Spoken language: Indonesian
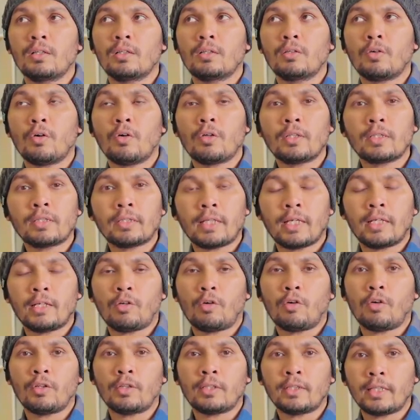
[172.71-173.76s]

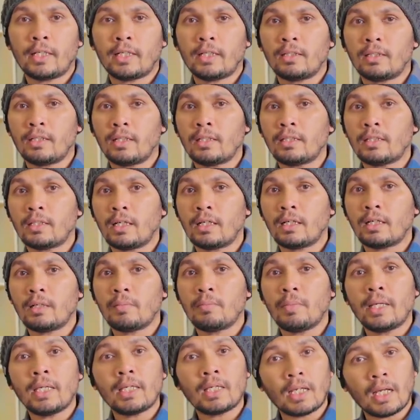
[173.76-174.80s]
konten-konten tentang
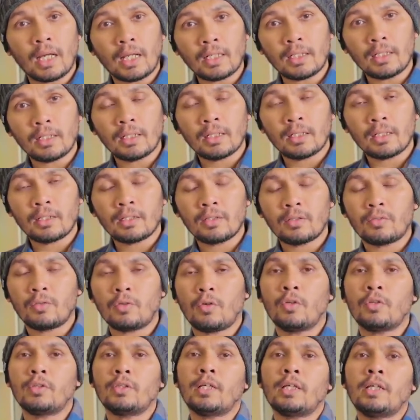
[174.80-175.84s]
kebaikan,
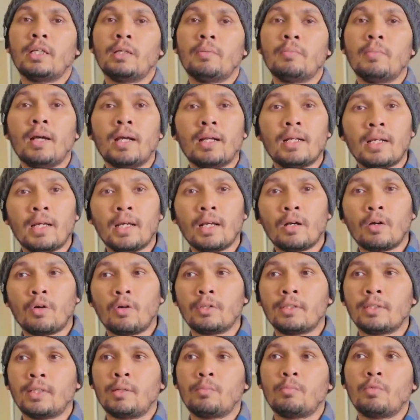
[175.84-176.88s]
konten ibadah,
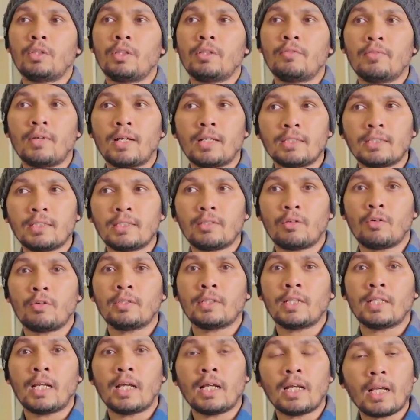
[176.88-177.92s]
konten motivasi,
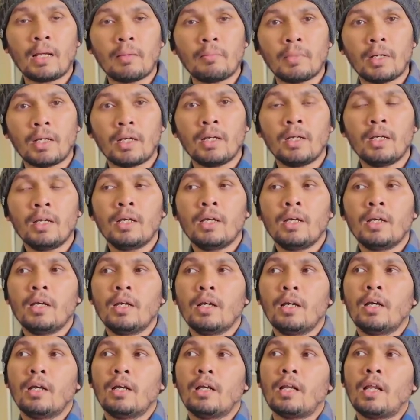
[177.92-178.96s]
konten agama,
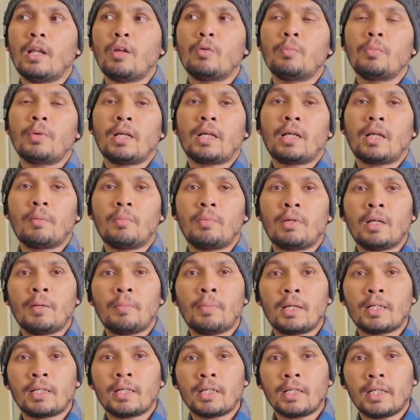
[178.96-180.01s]
lalu mereka
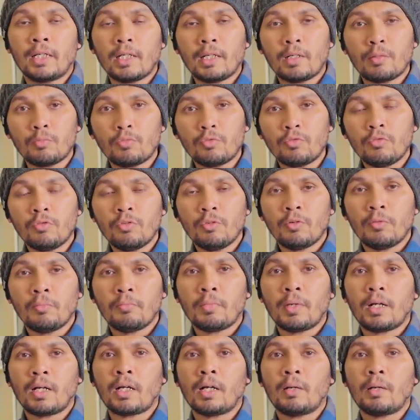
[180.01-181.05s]
mendapatkan ilmu, maka